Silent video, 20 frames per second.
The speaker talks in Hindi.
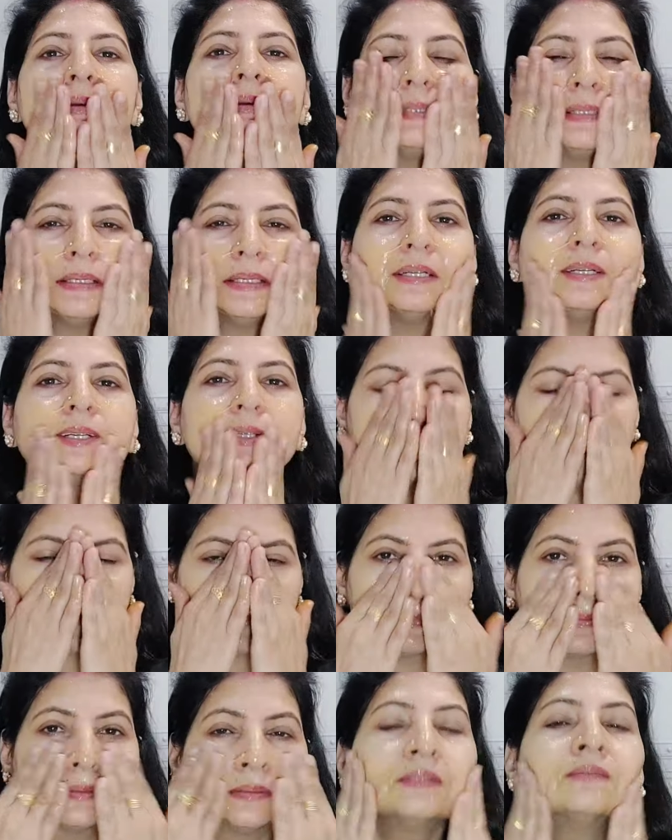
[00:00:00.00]
किया है
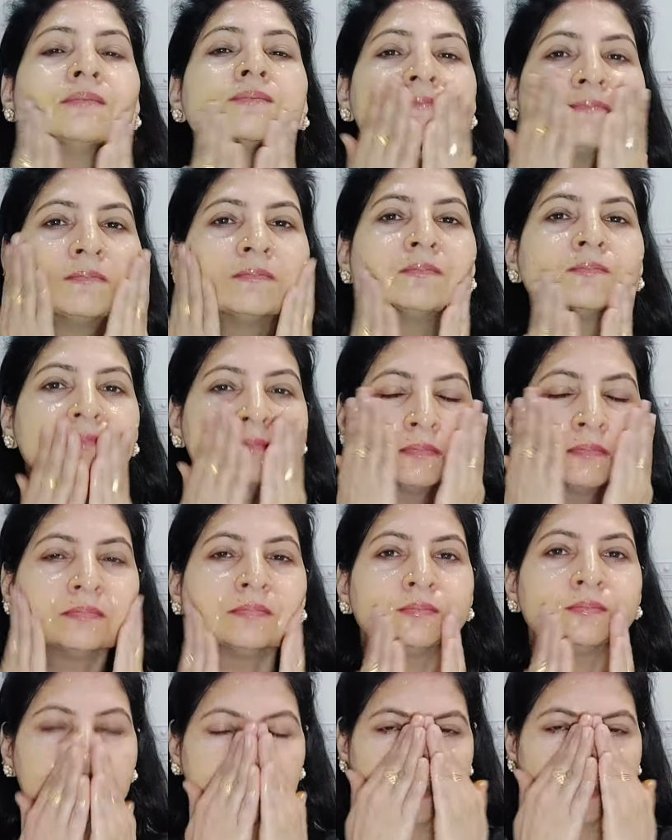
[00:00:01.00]

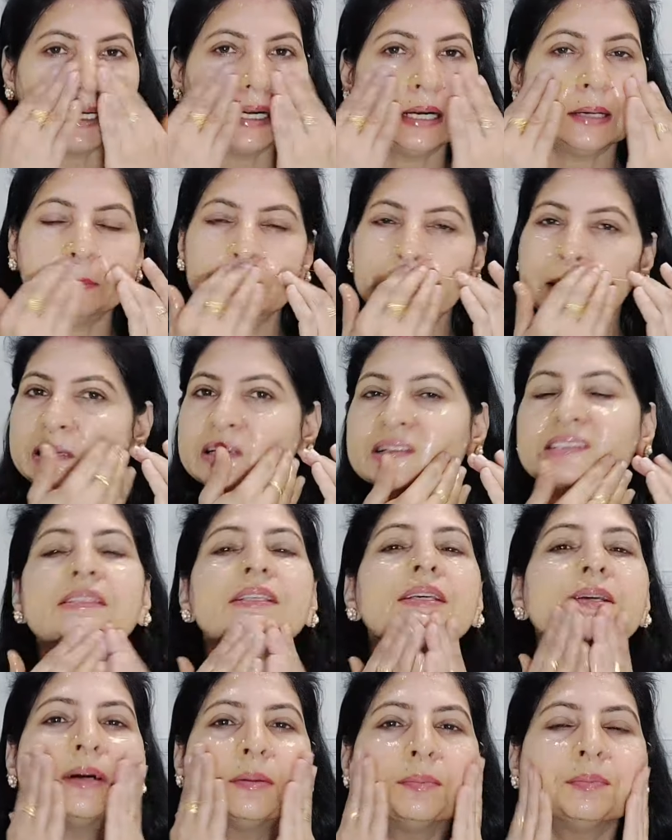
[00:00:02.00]
आपने इससे
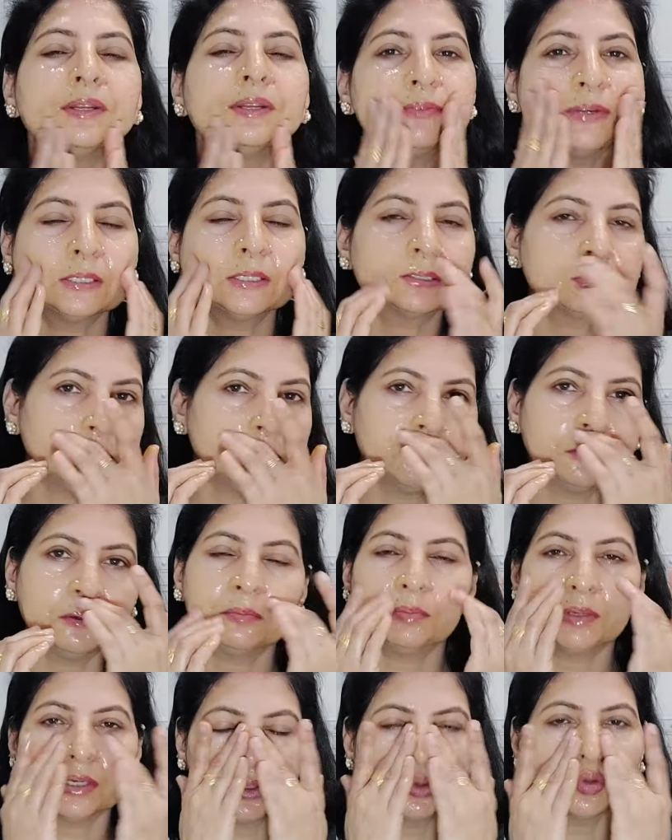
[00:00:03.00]
अपने फेस के ऊपर
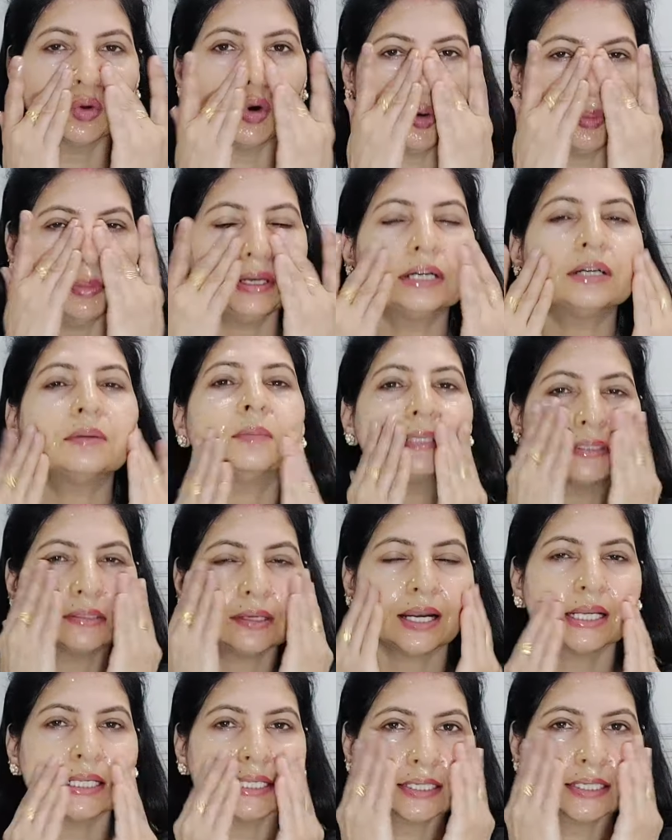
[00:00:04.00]
दो मिनट
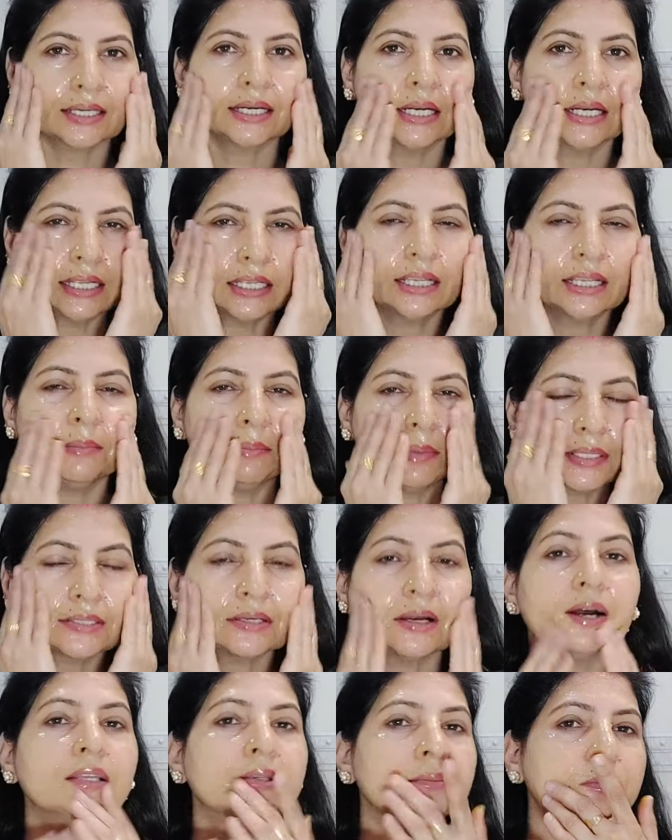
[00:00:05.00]
मसाज करनी है मसाज
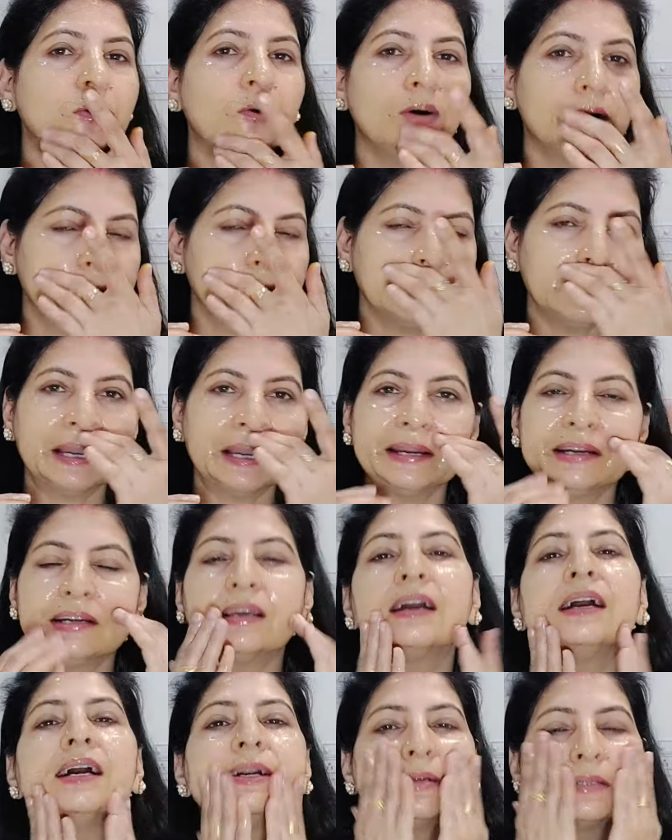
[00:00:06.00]
बहुत लाइट
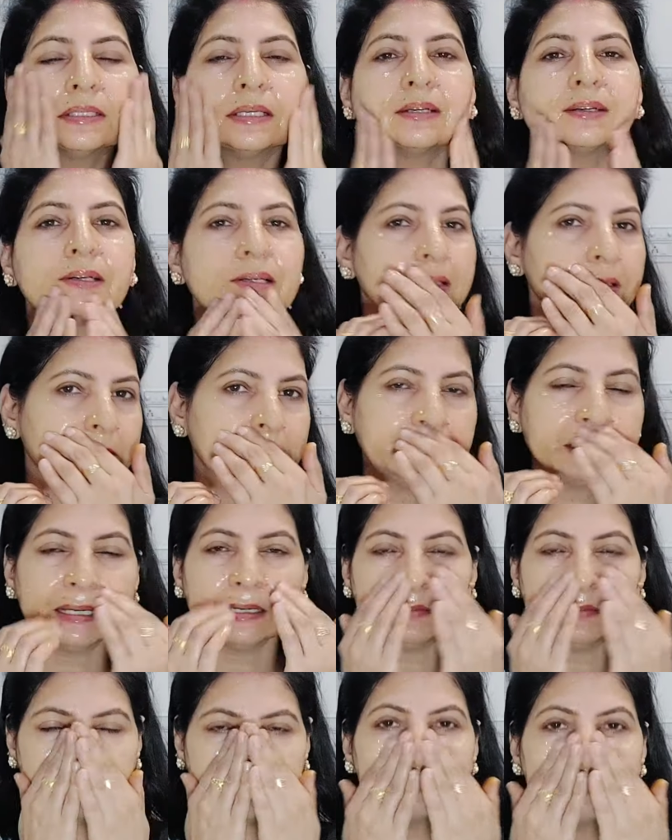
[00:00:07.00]
हैंड से करनी है
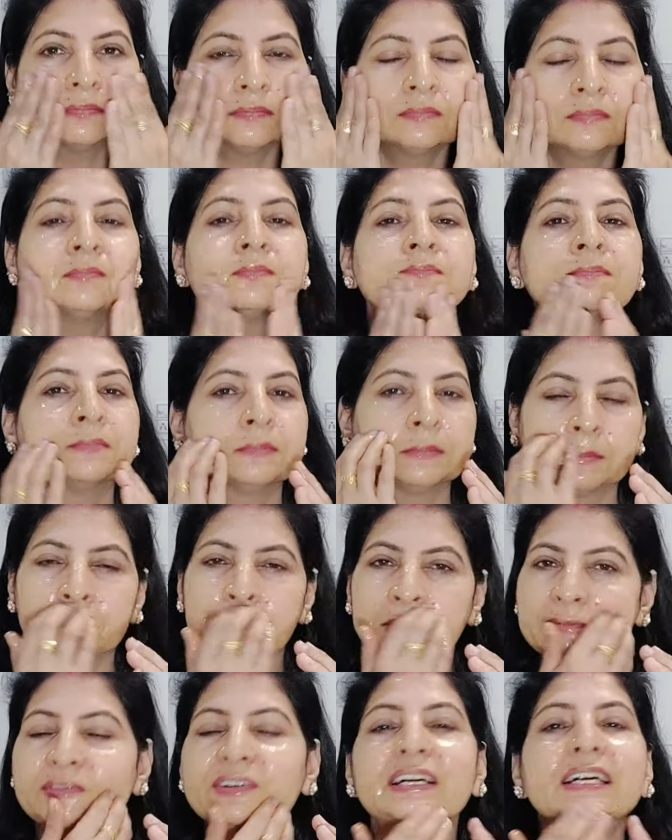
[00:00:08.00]

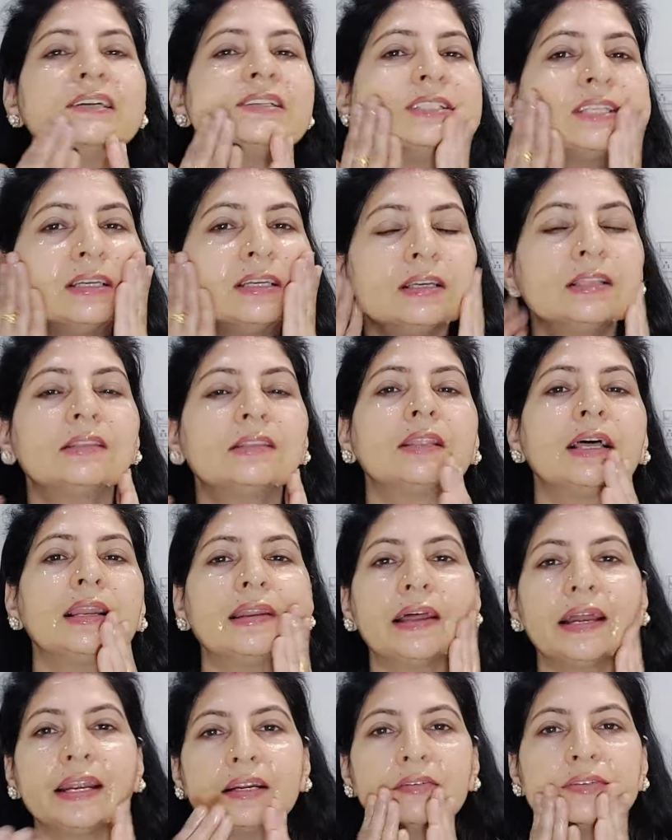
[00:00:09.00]
फ्रेंड्स ये इतना
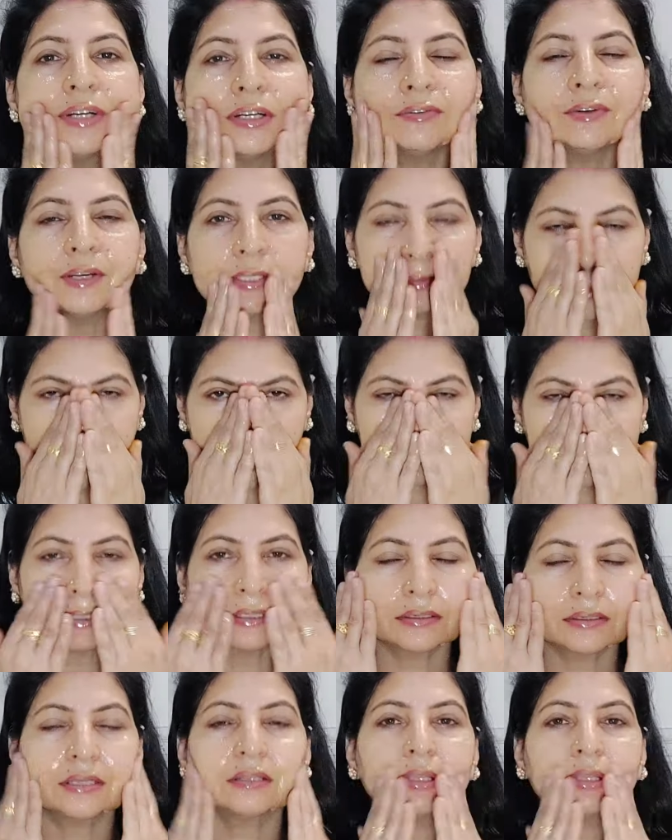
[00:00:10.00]
लाइट वेट फेस पैक बनकर
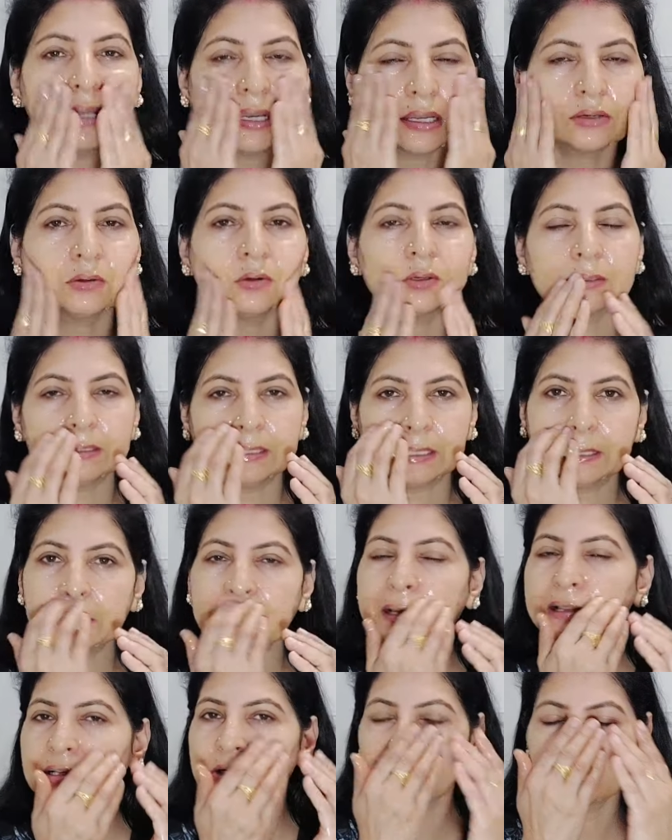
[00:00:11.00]
तैयार होता है
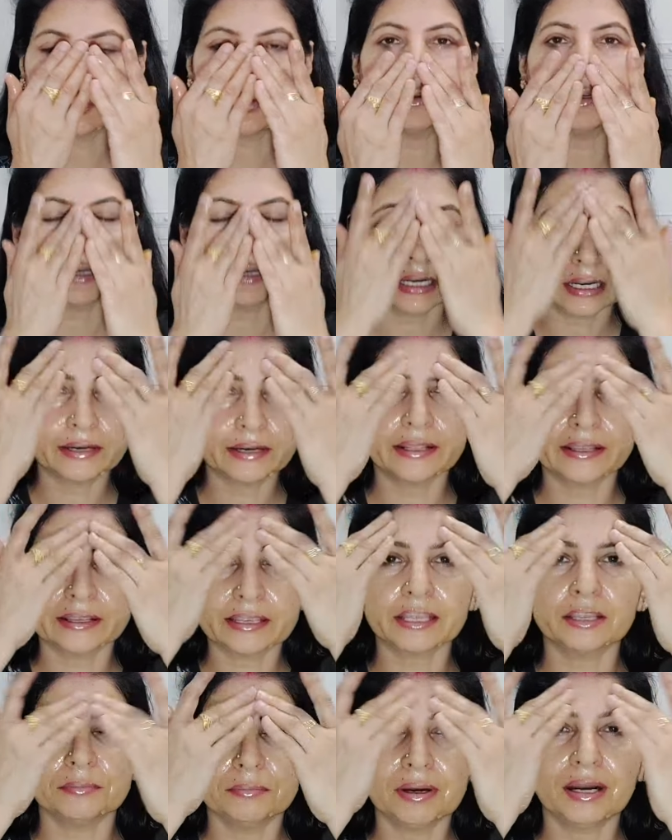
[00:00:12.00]
इसको लगाने के
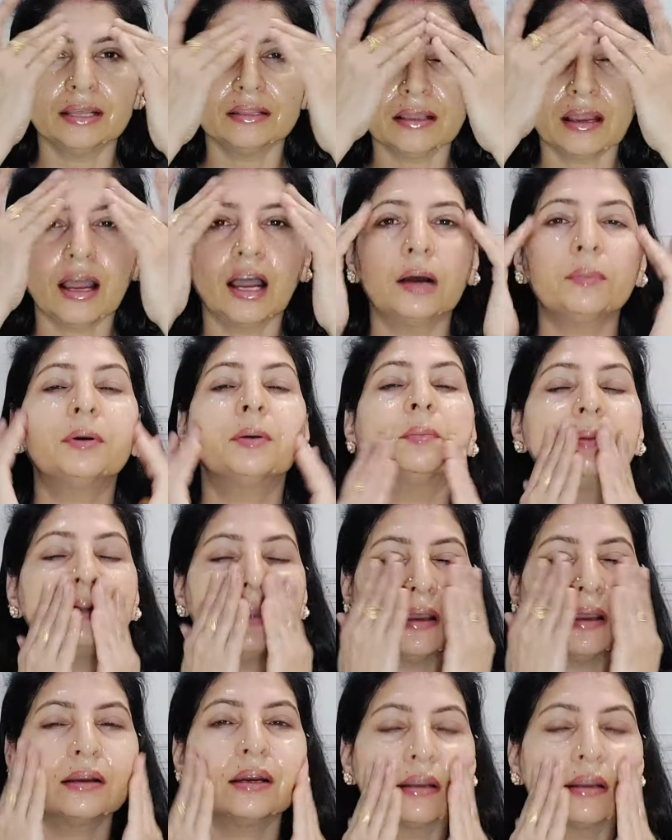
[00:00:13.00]
बाद आप अपना
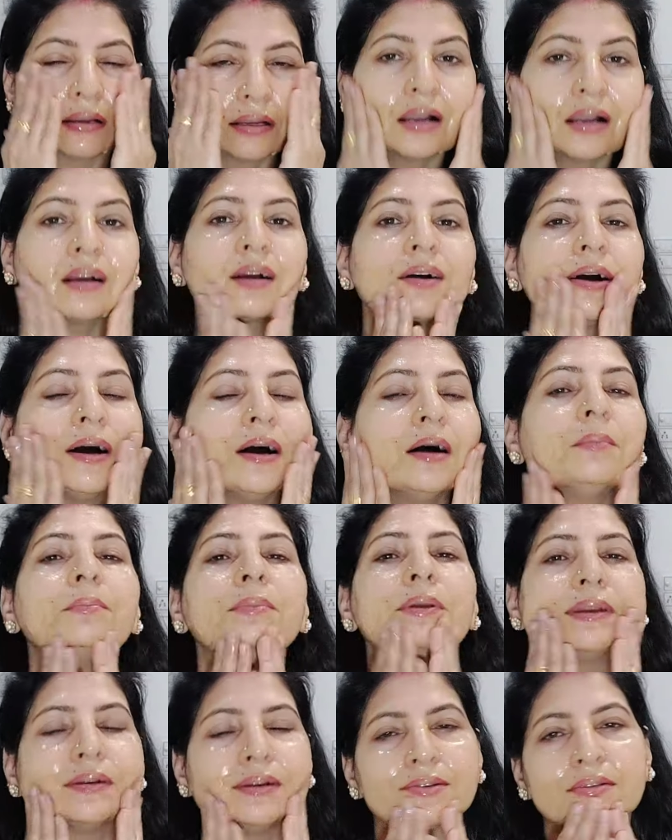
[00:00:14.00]
घर का काम भी
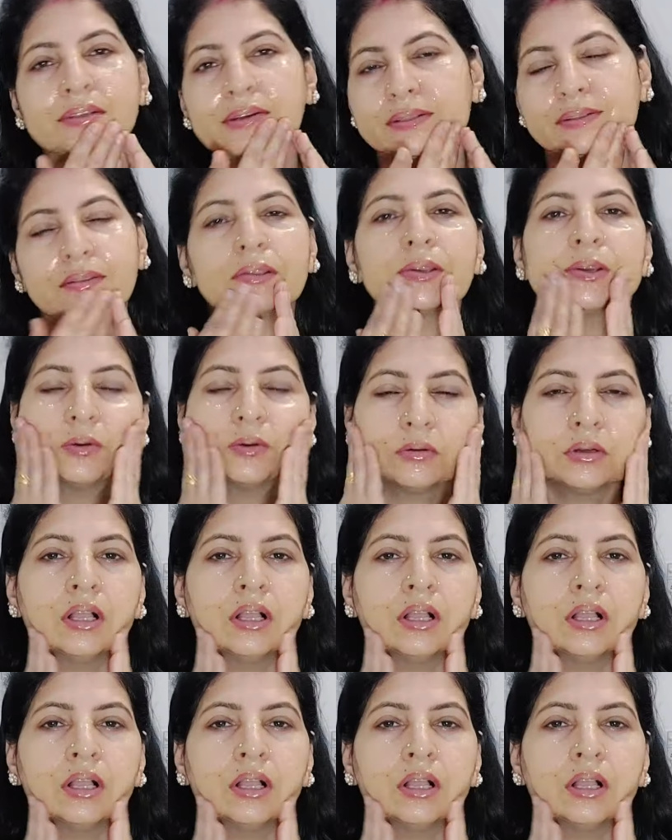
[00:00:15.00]
कर सकते हो